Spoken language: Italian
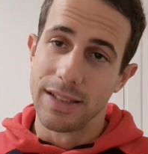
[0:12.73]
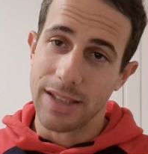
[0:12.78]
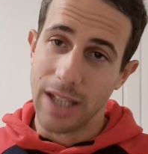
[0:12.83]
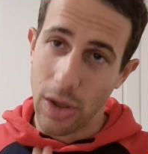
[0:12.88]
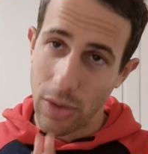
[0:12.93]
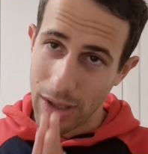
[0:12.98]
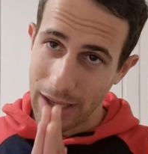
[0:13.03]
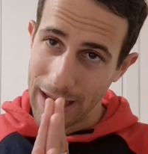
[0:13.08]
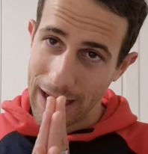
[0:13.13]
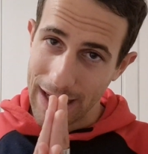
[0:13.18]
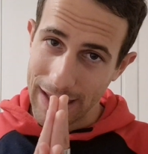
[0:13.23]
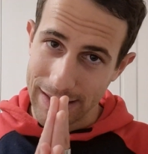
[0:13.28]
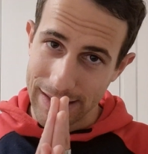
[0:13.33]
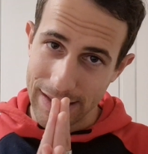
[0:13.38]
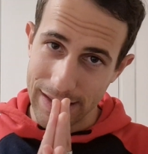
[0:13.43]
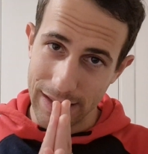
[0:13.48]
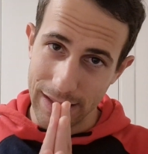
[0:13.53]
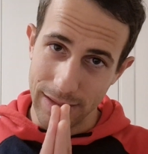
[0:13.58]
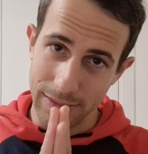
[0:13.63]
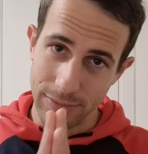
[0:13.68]
Ciao
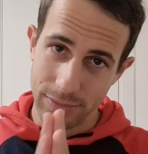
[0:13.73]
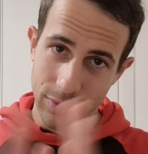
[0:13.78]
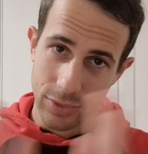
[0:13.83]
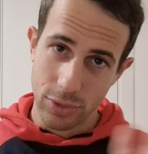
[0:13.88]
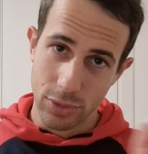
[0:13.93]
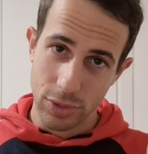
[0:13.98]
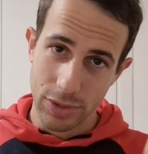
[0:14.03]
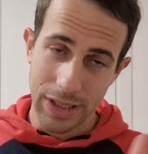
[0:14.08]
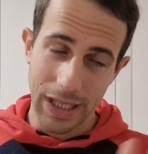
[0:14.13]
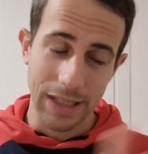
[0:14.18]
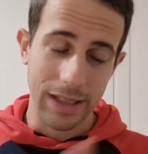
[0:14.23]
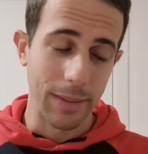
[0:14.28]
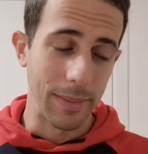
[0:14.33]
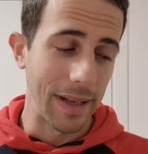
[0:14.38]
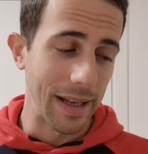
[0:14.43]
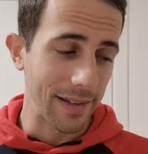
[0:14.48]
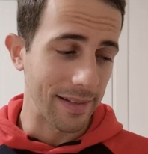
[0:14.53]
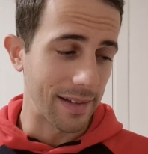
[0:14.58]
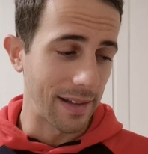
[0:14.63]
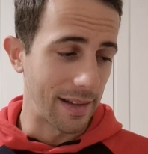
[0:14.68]
ragazzi,
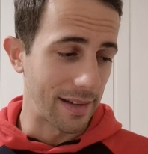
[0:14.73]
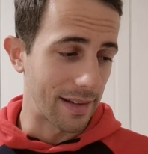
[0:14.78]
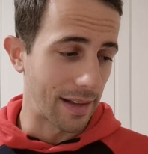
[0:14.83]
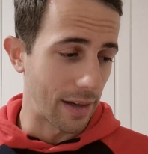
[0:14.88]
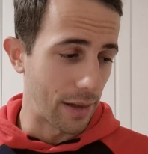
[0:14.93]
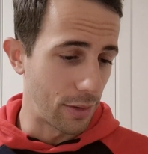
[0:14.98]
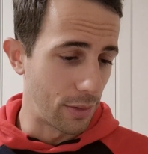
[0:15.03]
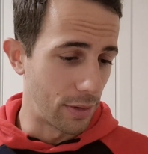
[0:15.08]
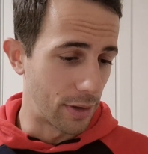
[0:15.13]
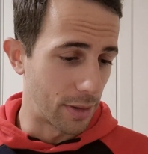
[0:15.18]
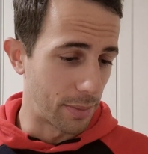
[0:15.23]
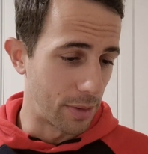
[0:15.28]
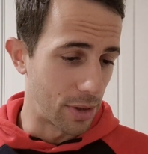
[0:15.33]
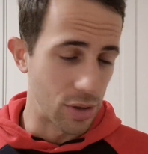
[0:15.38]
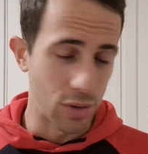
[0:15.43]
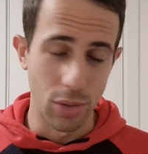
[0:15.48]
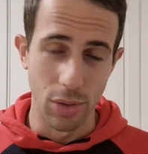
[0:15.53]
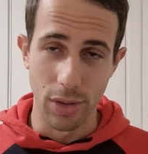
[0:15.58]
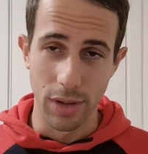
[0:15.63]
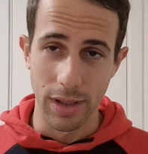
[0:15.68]
scusatemi l'assenza negli ultimi
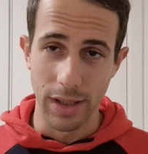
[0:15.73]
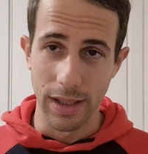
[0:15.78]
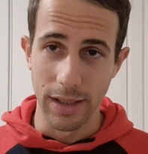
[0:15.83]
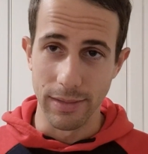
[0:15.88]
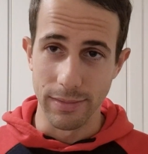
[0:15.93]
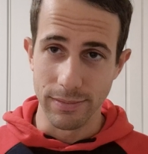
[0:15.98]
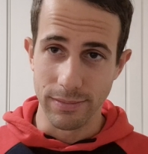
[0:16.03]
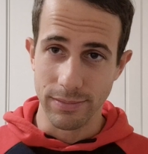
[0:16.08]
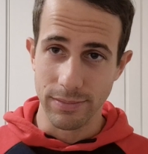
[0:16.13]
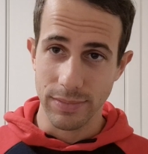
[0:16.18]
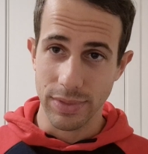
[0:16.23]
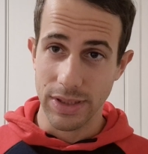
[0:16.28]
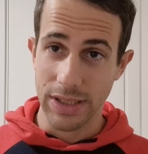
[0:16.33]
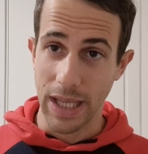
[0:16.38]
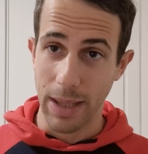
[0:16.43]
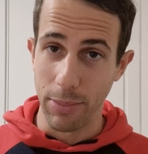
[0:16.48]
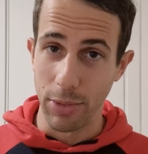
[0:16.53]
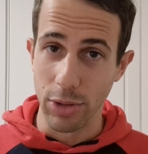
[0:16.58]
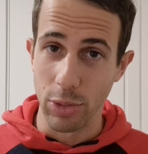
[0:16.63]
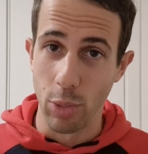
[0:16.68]
giorni,
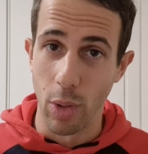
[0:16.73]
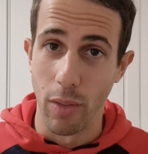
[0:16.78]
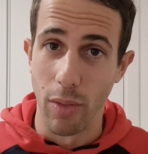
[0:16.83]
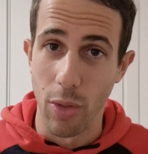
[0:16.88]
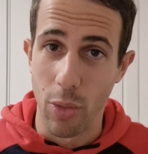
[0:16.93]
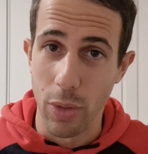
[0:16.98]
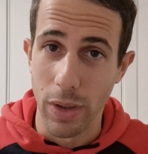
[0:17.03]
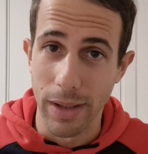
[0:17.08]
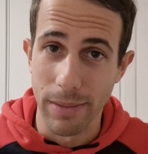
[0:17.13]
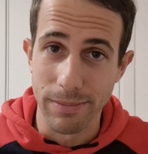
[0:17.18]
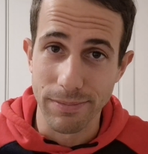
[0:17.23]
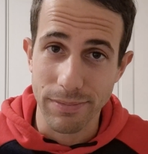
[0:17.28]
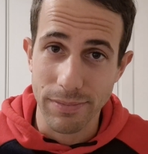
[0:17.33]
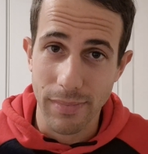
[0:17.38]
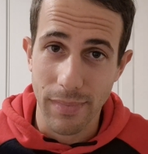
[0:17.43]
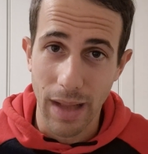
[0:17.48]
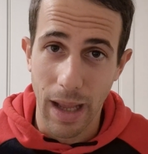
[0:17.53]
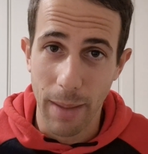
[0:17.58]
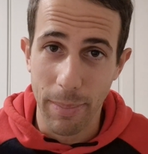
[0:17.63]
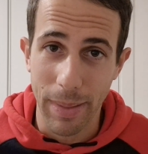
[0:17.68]
siamo di nuovo qui
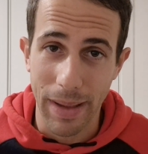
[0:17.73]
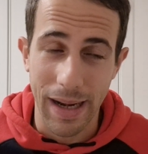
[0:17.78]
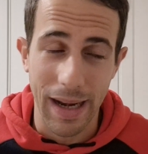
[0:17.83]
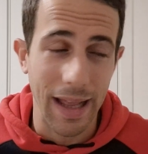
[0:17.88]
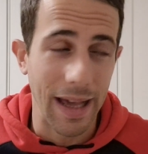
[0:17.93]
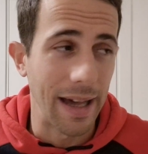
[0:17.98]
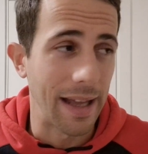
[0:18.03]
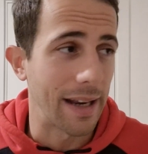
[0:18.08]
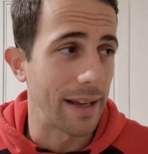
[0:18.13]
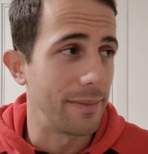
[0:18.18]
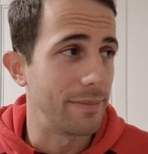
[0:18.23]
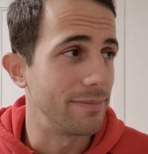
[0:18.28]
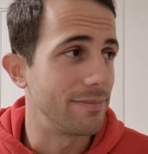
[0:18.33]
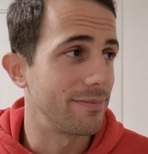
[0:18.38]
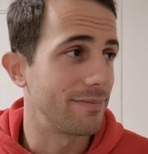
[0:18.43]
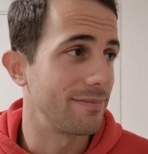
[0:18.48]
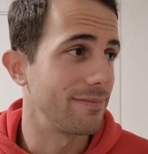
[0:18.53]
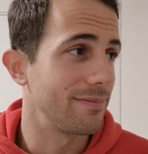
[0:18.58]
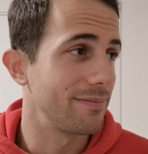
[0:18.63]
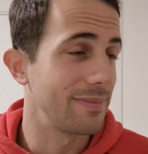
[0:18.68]
a parlare
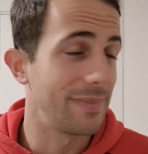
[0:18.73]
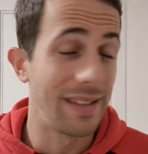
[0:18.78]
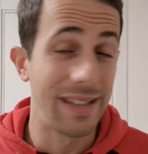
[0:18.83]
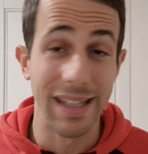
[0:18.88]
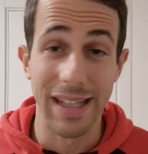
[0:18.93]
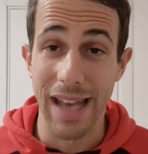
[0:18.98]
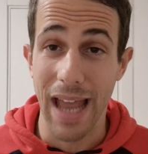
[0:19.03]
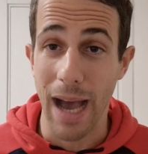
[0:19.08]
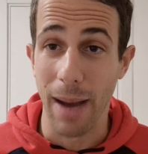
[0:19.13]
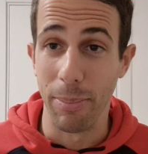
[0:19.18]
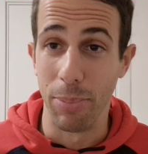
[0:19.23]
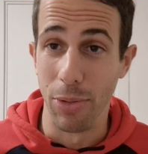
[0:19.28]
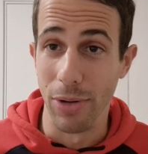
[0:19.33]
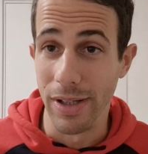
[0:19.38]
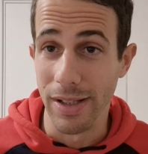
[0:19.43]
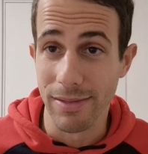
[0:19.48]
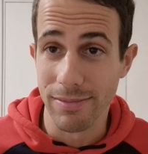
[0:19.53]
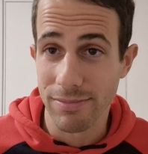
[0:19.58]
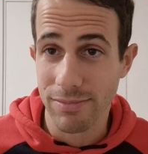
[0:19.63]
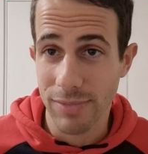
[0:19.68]
di
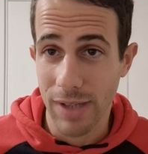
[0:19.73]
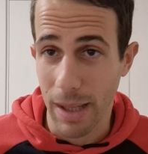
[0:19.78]
Napoli.